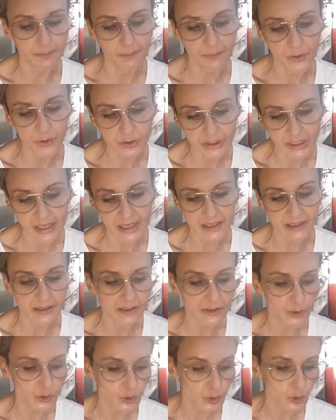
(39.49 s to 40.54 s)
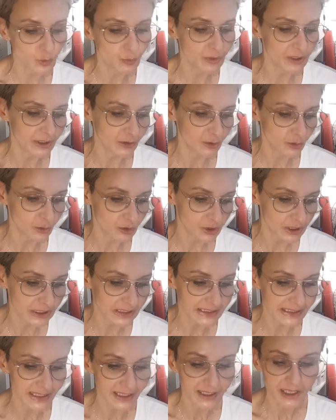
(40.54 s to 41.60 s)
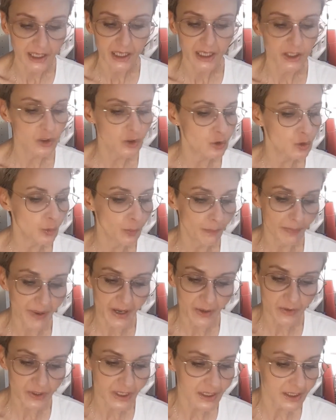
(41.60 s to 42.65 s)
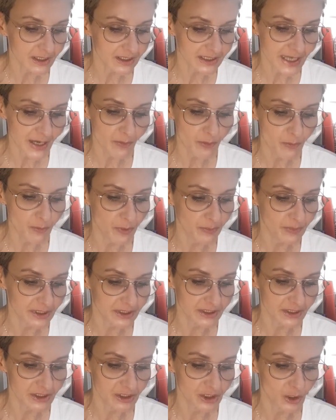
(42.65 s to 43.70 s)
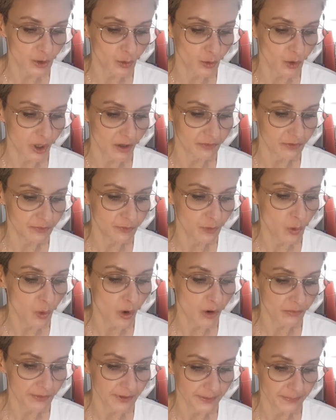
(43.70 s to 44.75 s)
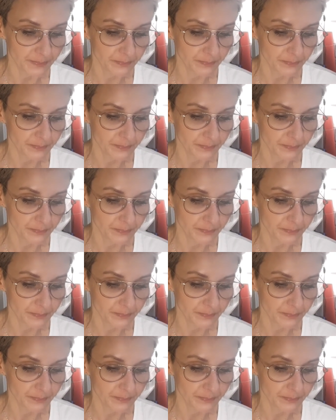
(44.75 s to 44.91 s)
potęgi, sumy i różnice zupełnie nie chciały pomieścić się Julkowi w głowie.